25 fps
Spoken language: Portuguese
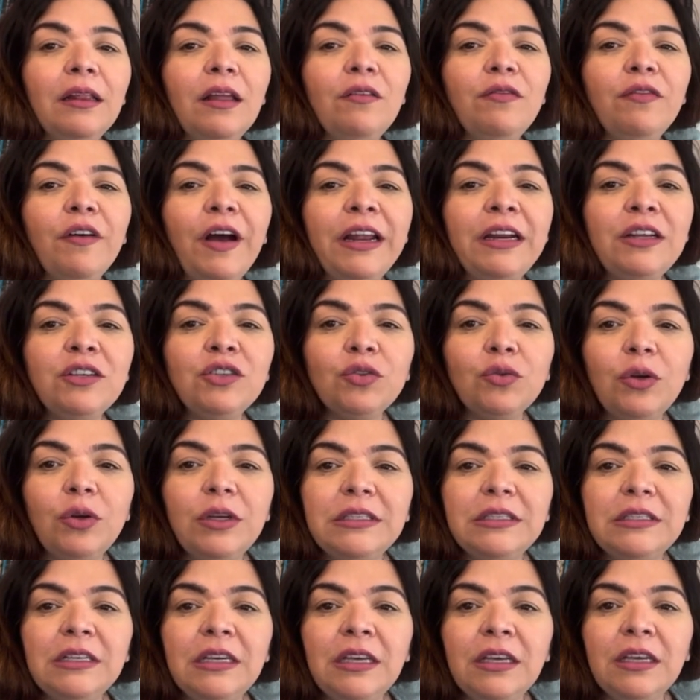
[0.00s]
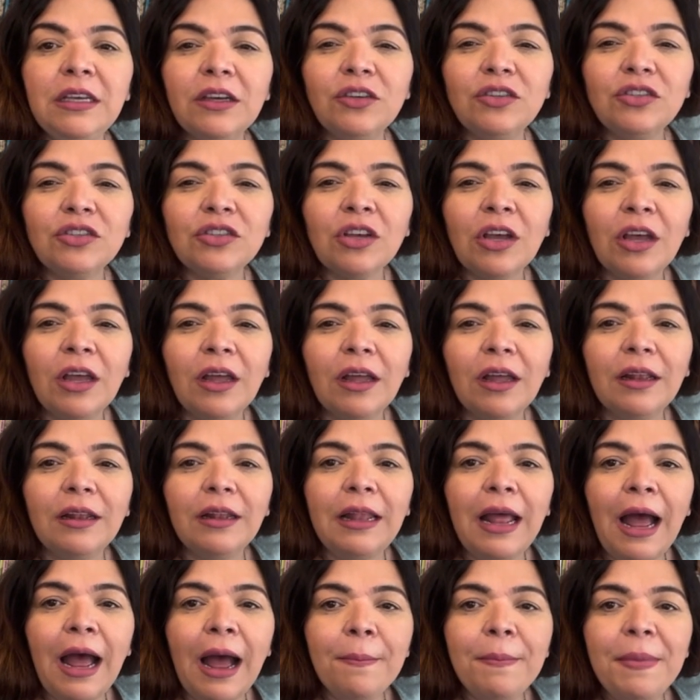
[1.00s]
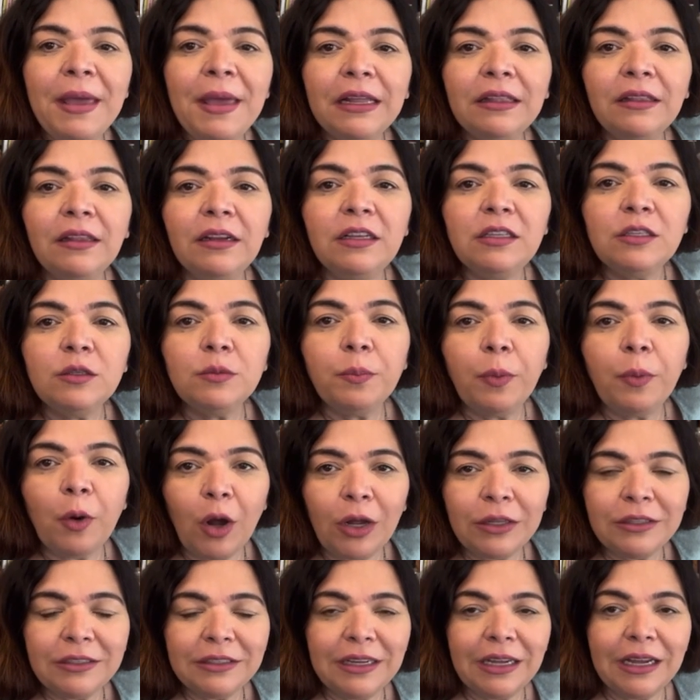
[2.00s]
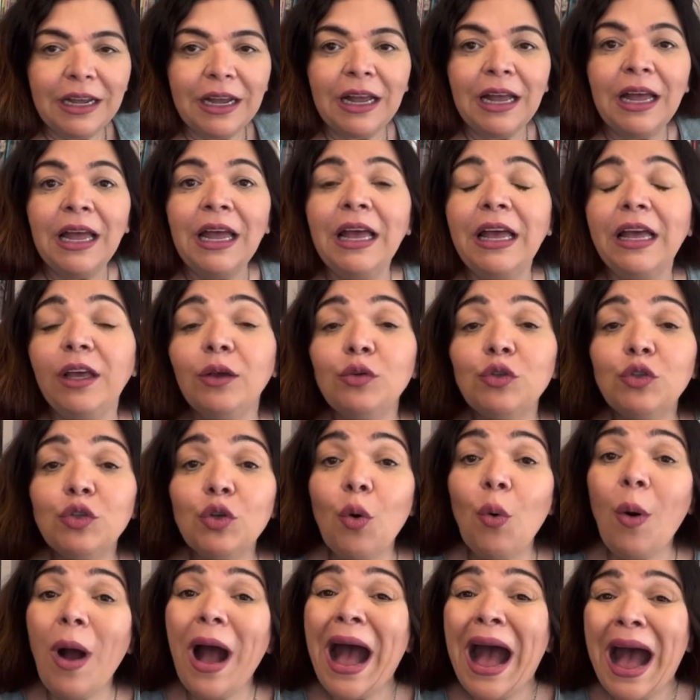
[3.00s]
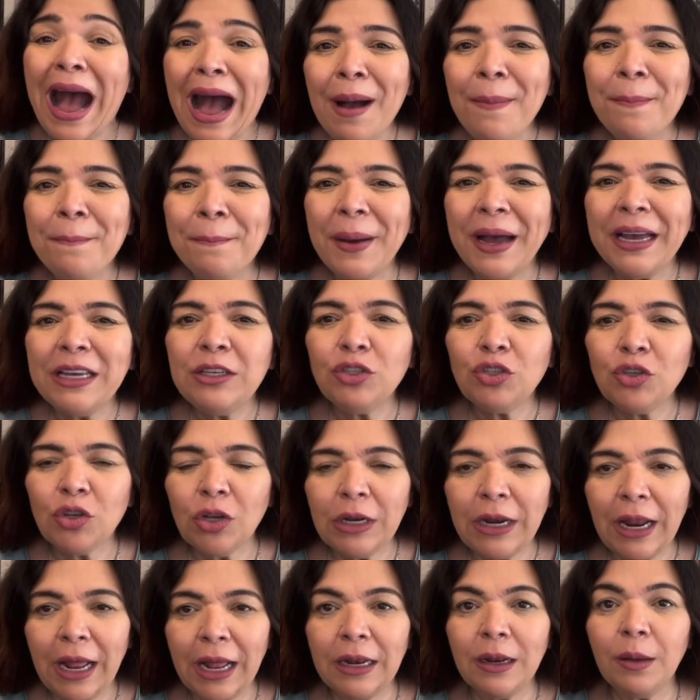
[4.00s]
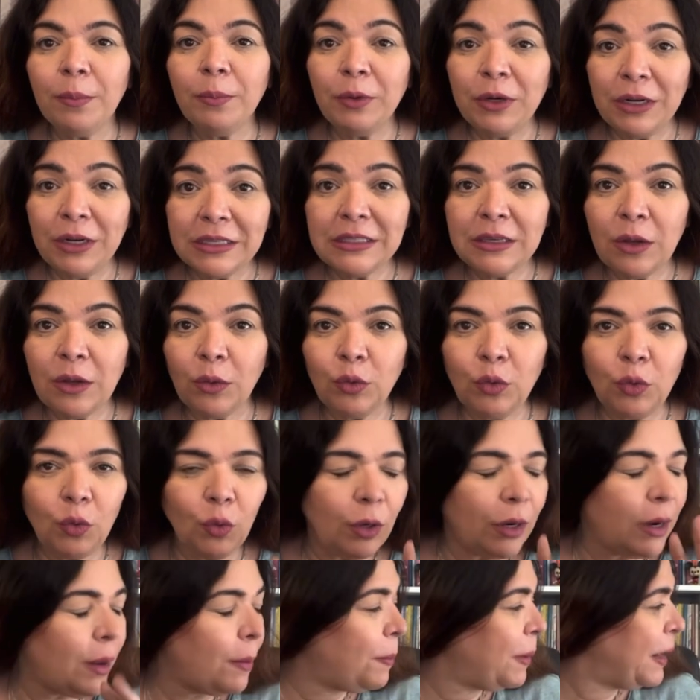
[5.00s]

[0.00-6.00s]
tem várias coisinhas da Beatriz Potter. Eu sou apaixonada por essa autora.